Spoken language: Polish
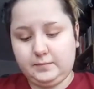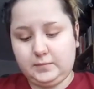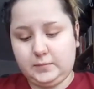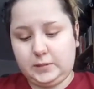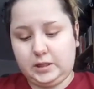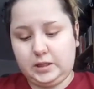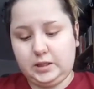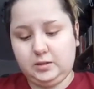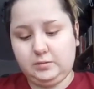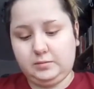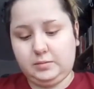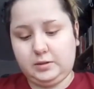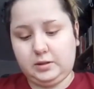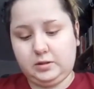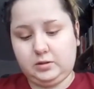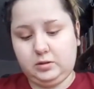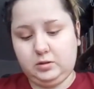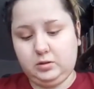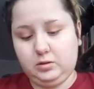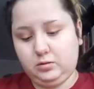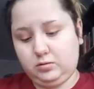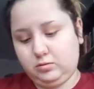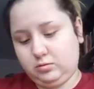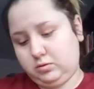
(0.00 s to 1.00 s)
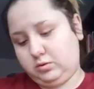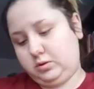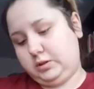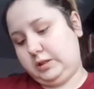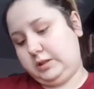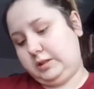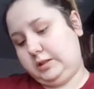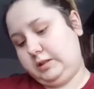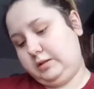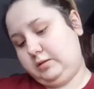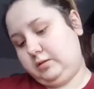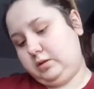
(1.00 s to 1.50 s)
ale chyba koloru
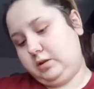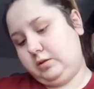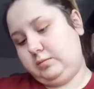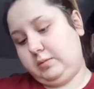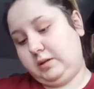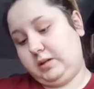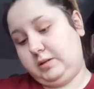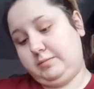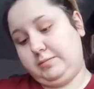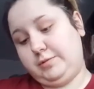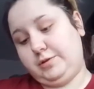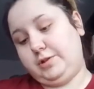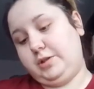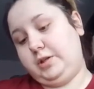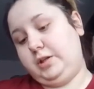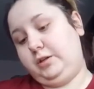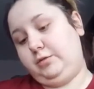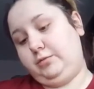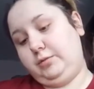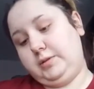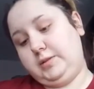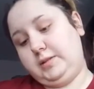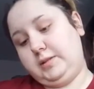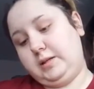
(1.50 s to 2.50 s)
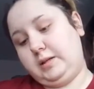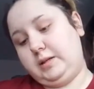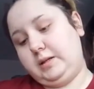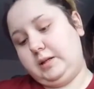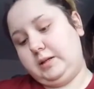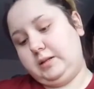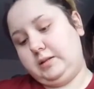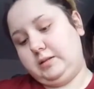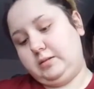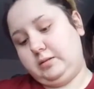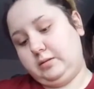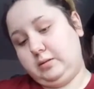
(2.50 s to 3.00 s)
konkretnego nie ma, chyba że Liquid
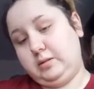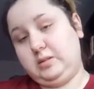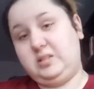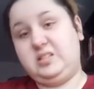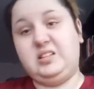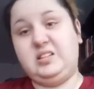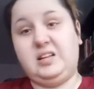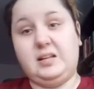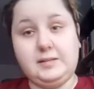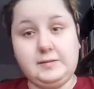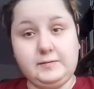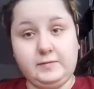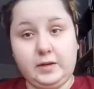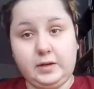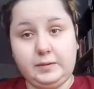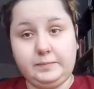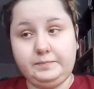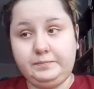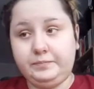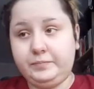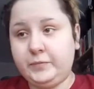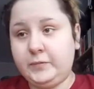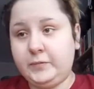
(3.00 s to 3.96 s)
Starlight to jest nazwa.